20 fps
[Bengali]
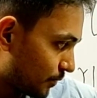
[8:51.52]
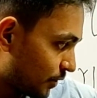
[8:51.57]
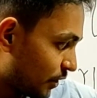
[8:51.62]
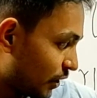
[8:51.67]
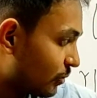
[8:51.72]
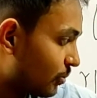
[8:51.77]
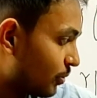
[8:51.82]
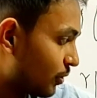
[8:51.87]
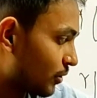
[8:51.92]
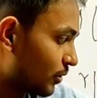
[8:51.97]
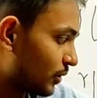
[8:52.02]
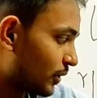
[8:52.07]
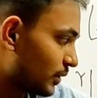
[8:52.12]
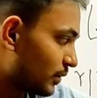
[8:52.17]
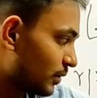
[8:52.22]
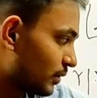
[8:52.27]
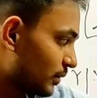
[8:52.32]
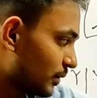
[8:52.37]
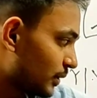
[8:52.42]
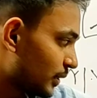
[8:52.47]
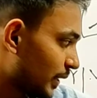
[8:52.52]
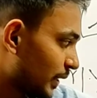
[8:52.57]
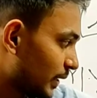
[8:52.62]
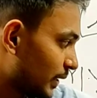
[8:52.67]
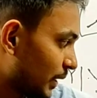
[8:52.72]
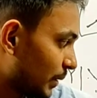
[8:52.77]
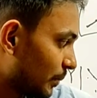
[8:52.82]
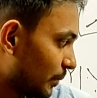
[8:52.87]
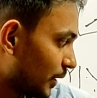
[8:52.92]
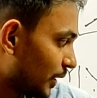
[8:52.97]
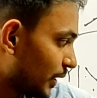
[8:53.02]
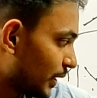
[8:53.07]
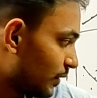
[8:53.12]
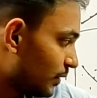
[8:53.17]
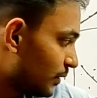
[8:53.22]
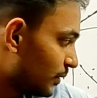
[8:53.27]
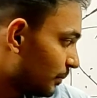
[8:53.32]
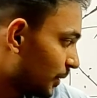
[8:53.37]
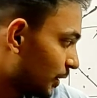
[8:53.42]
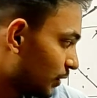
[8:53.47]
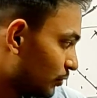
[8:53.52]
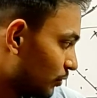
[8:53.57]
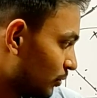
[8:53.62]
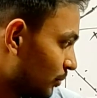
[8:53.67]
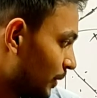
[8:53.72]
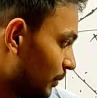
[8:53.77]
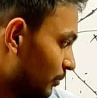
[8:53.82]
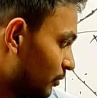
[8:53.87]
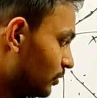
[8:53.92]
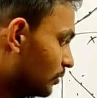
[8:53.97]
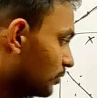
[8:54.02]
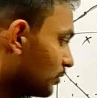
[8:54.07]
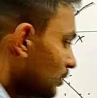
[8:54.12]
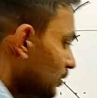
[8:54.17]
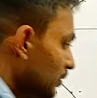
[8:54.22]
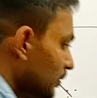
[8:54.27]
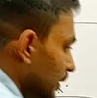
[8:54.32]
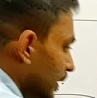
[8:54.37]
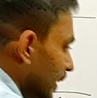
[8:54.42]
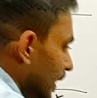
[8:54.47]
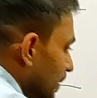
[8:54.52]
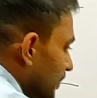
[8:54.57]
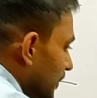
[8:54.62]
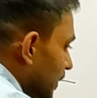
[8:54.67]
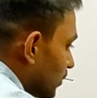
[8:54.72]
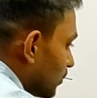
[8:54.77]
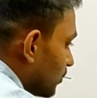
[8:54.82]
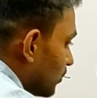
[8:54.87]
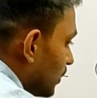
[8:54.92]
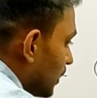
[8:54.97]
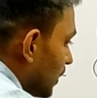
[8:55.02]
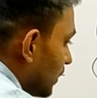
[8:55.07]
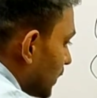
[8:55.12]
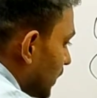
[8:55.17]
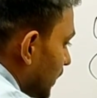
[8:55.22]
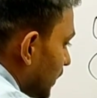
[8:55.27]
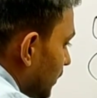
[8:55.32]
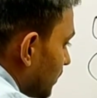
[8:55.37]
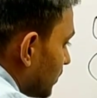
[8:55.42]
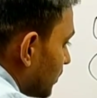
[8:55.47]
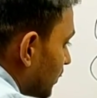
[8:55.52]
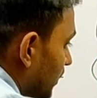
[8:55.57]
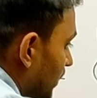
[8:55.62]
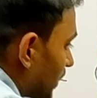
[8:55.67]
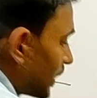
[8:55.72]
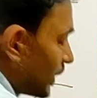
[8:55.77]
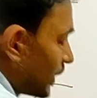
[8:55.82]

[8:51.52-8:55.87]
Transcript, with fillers: নির্ভরণের ক্ষেত্রে আমরা এই মানগুলো পাবো তো এই মানগুলো আমরা নির্ভরণের